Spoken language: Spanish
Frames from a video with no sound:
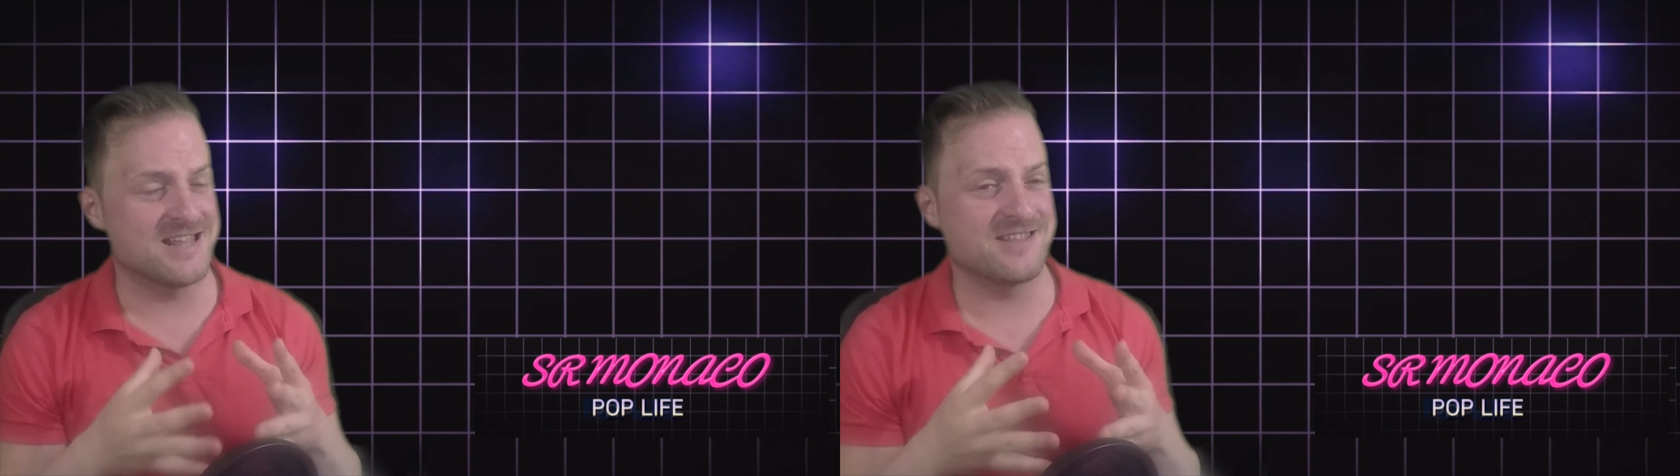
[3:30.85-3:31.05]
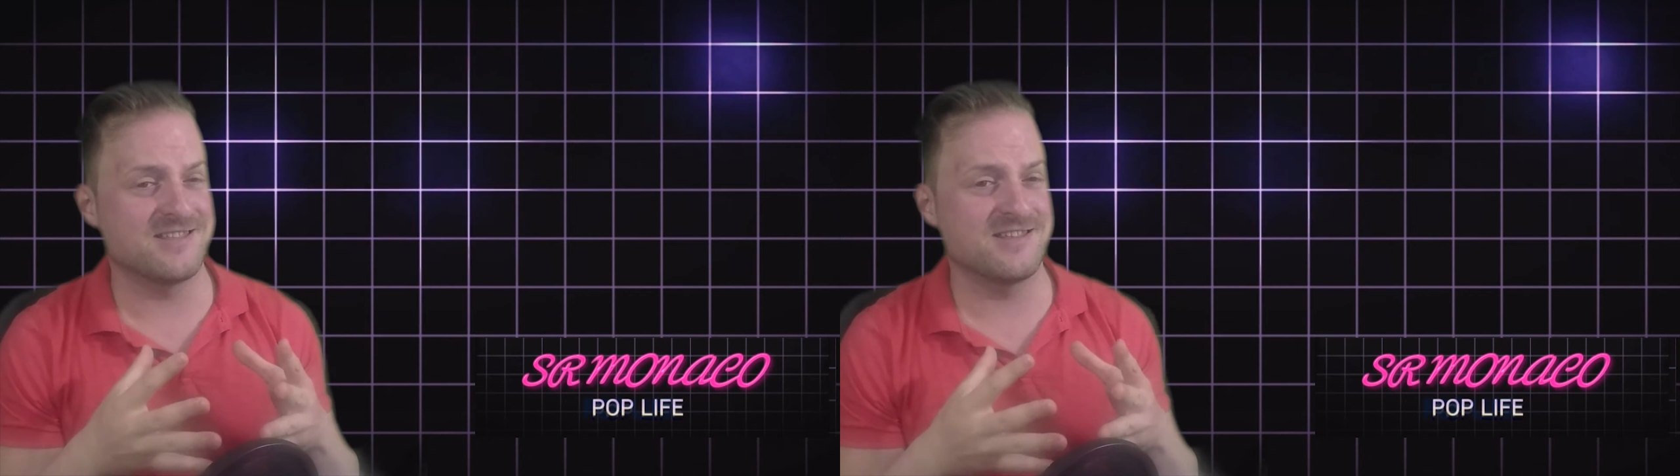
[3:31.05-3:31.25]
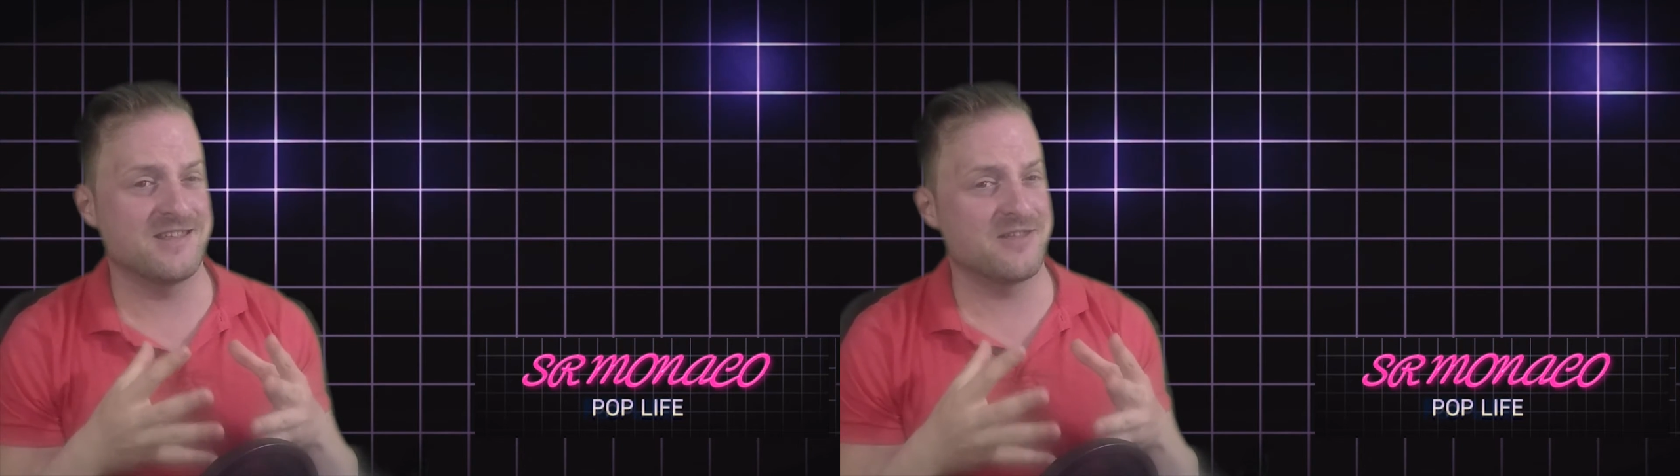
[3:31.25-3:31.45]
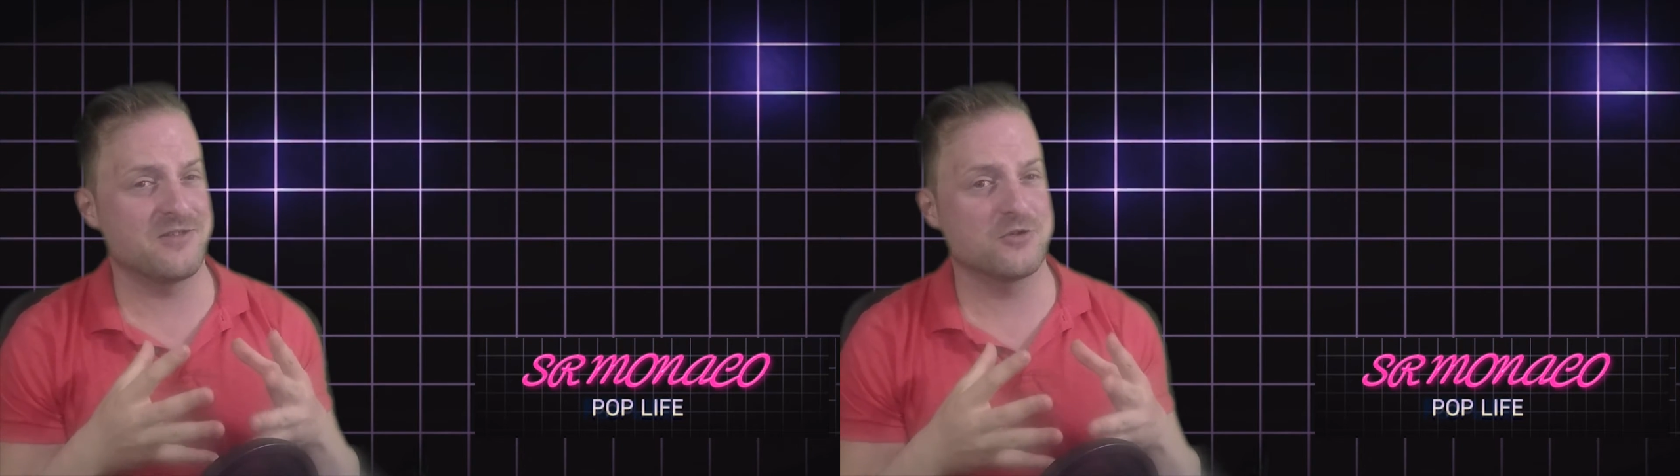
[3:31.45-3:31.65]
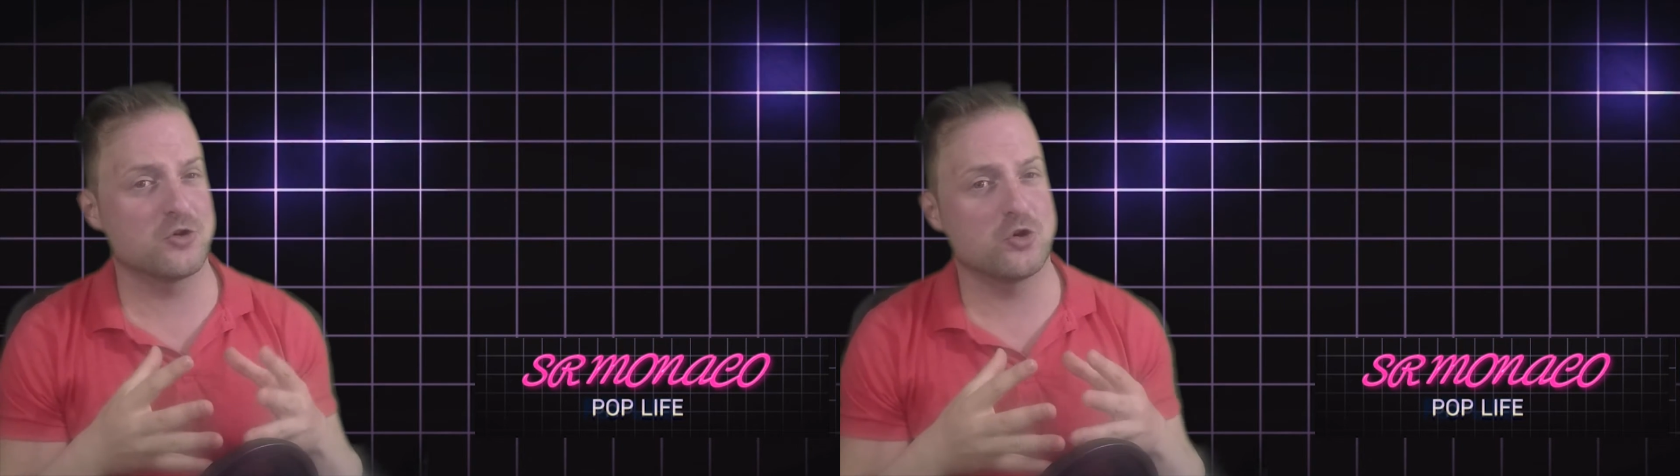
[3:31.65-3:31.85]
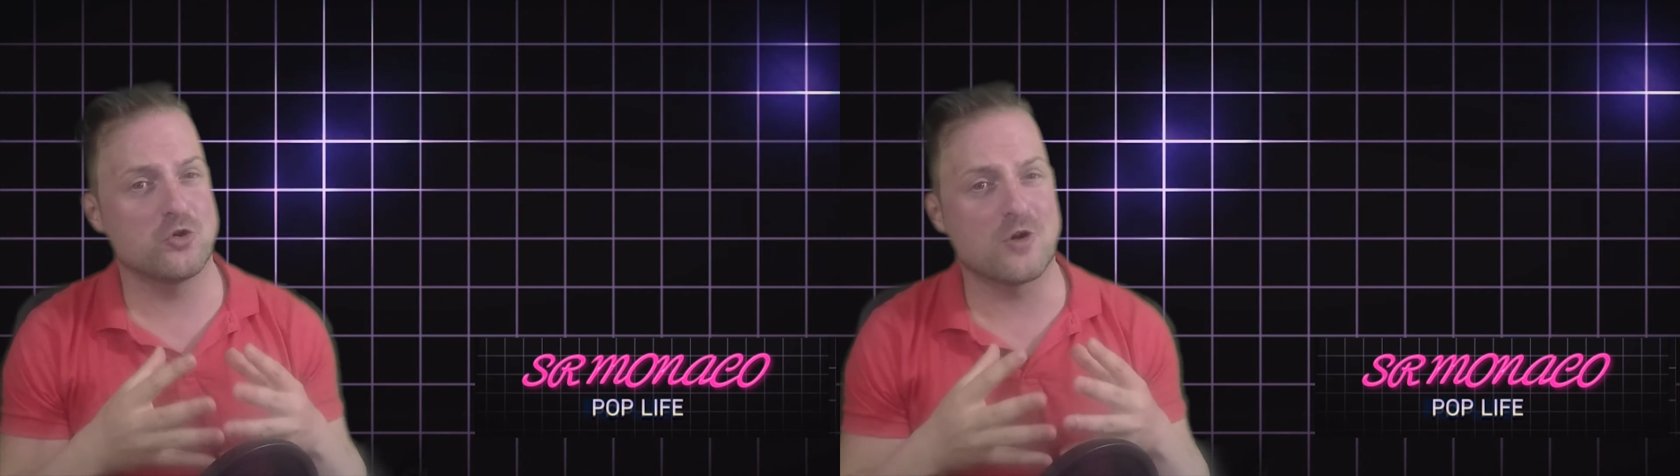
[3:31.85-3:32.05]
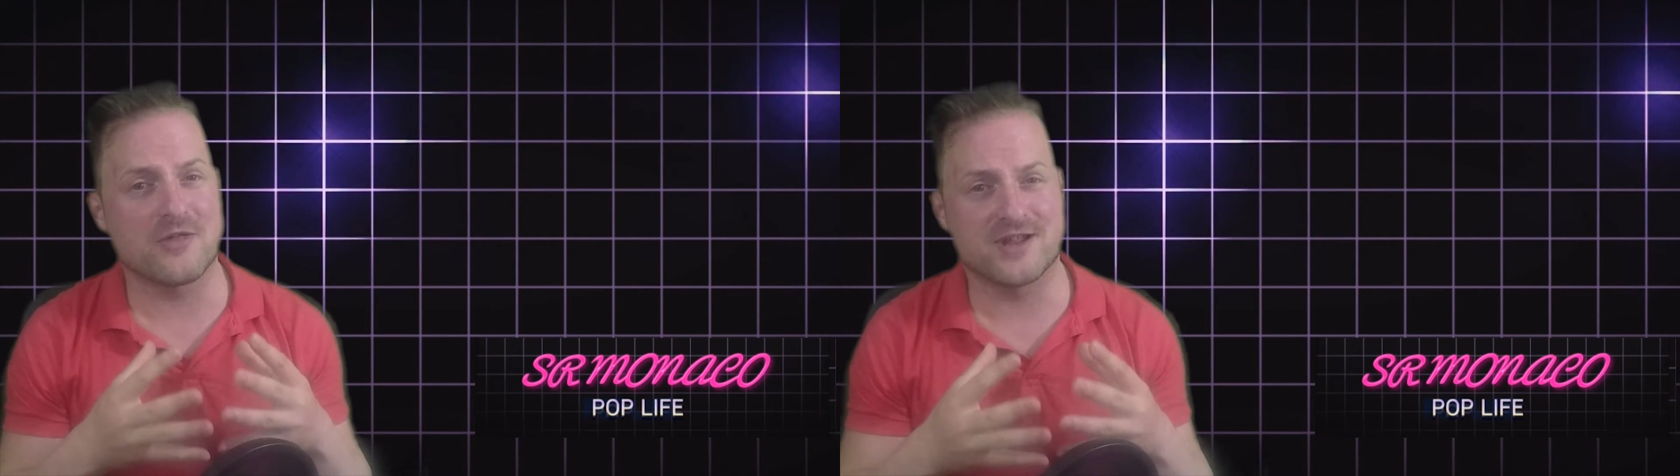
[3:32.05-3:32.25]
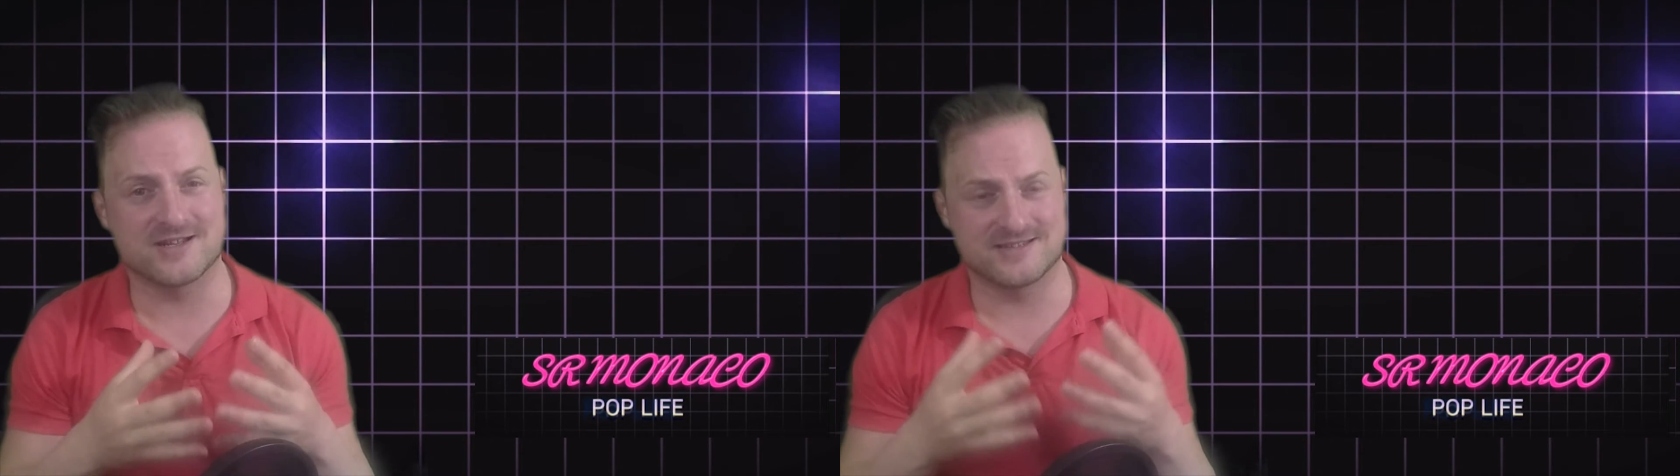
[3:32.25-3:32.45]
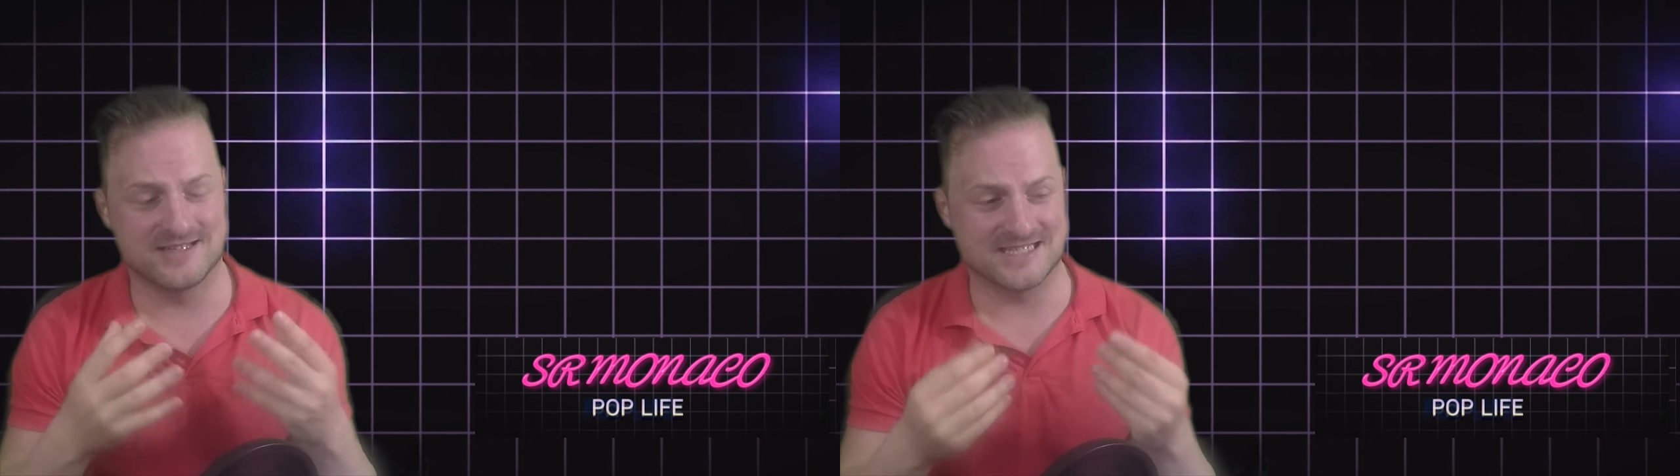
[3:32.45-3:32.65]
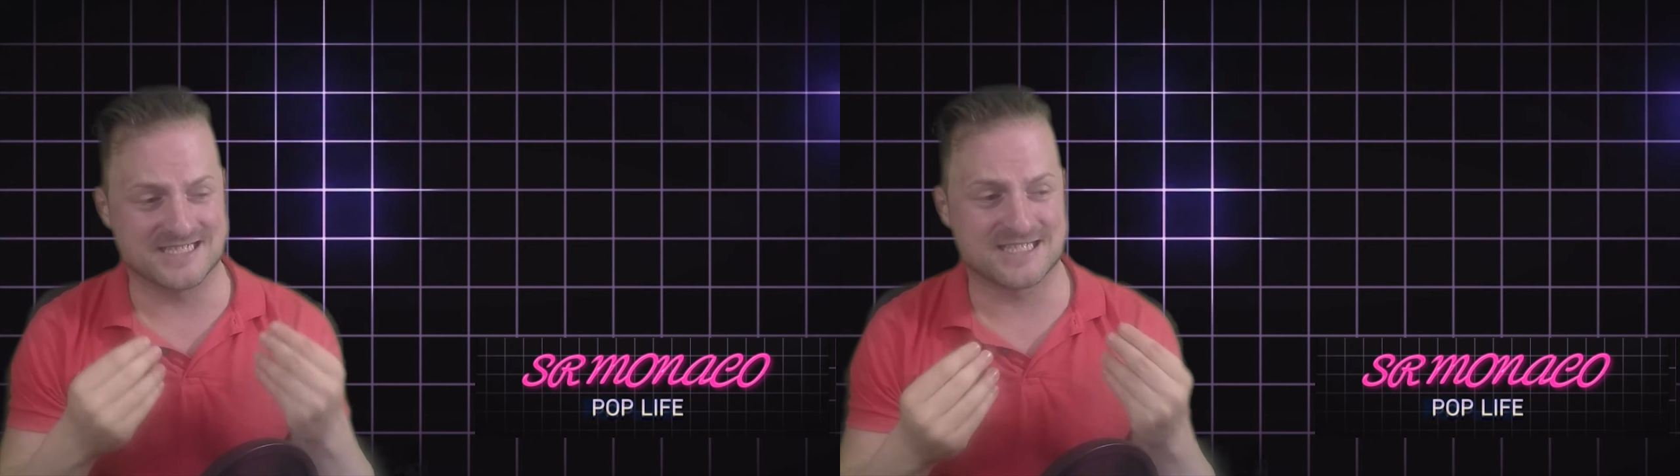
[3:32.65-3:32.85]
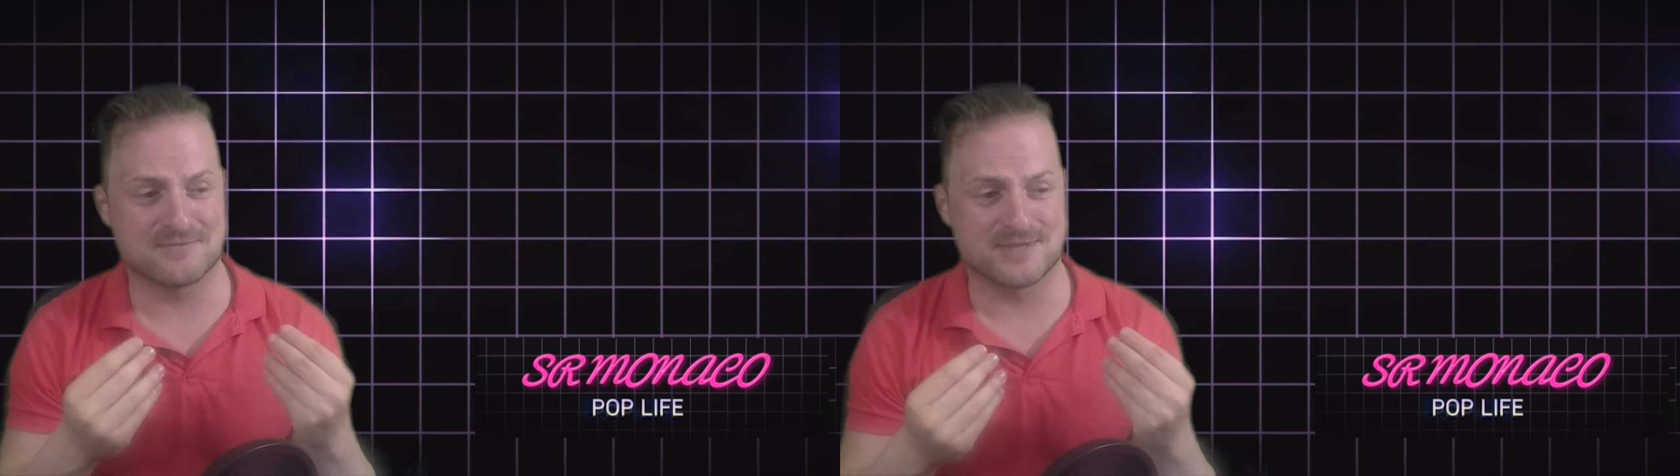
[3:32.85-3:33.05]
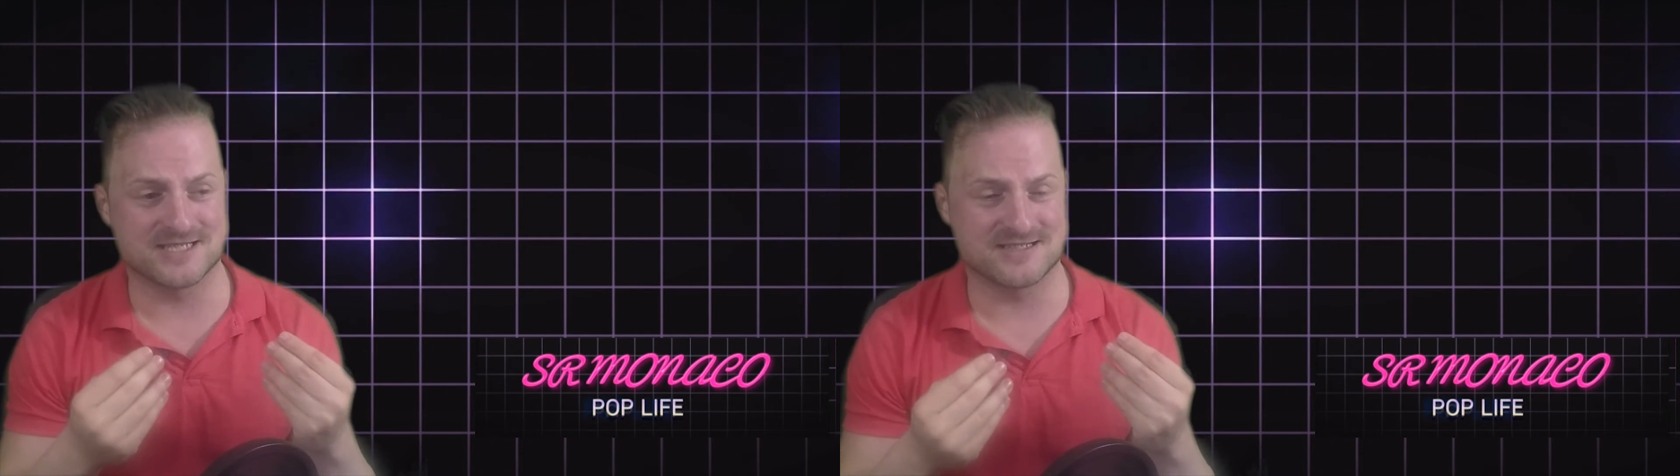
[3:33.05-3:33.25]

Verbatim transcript: decidido no hacer esas trampas.